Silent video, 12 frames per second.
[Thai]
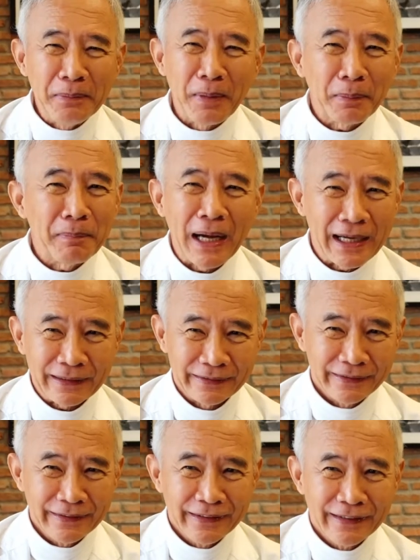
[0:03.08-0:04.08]
ดีมา
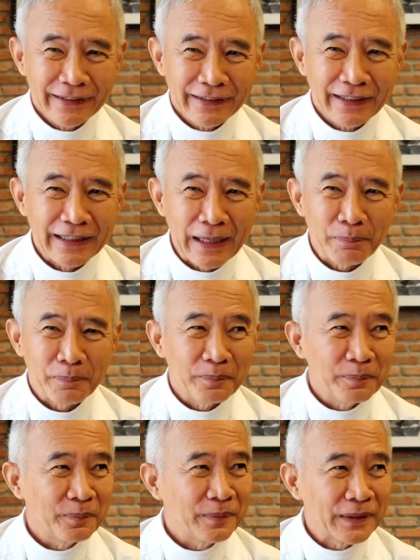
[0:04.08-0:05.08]
กๆนะครับ
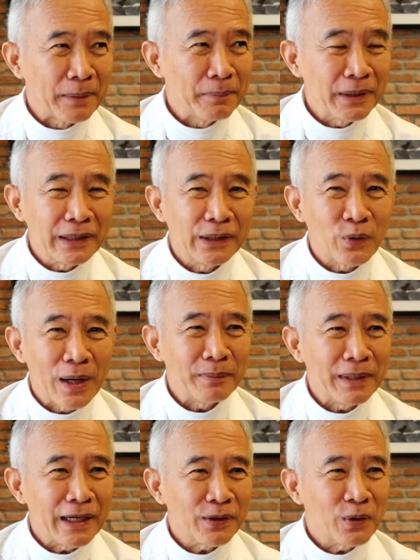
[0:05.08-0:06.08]
ทำให้เกิดควา
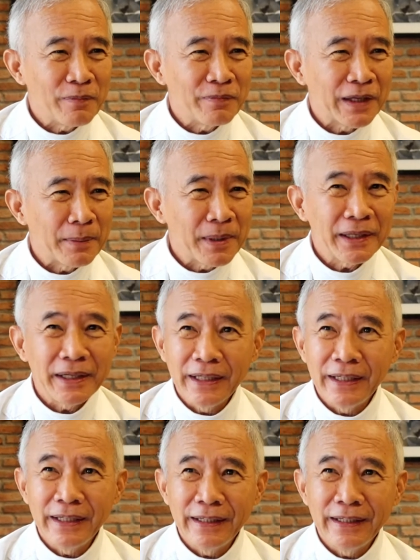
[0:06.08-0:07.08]
มรักความสามัค
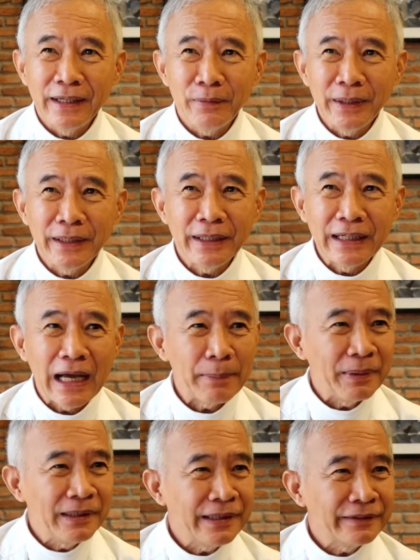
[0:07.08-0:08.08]
คี และวันนี้กีฬา
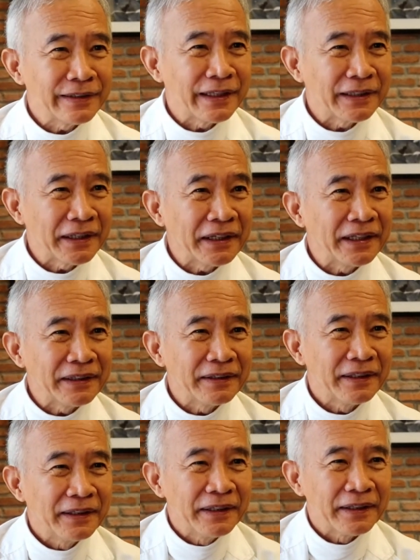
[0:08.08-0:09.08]
เป็นเรื่องเศรษฐกิจ
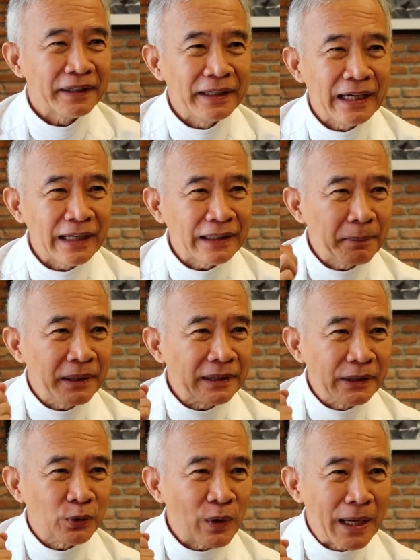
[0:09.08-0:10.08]
กีฬาทำให้
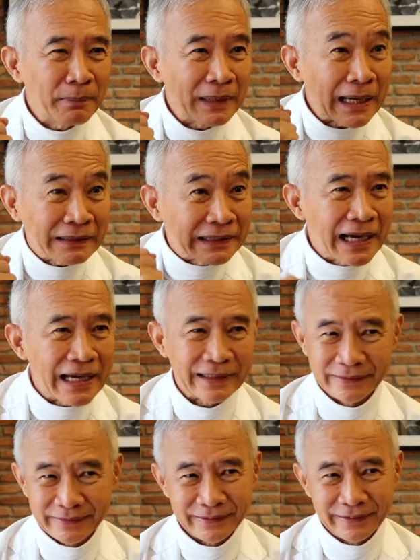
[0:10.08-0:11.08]
เกิดความรักชา
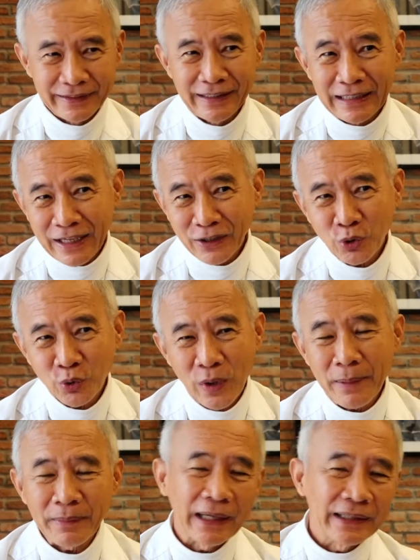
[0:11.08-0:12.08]
ติ กีฬาลด
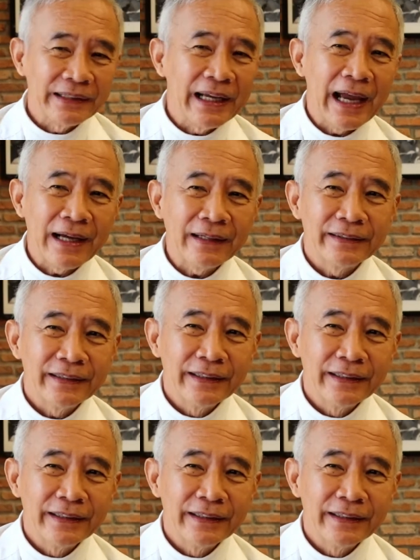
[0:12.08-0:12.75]
ความขัดแย้ง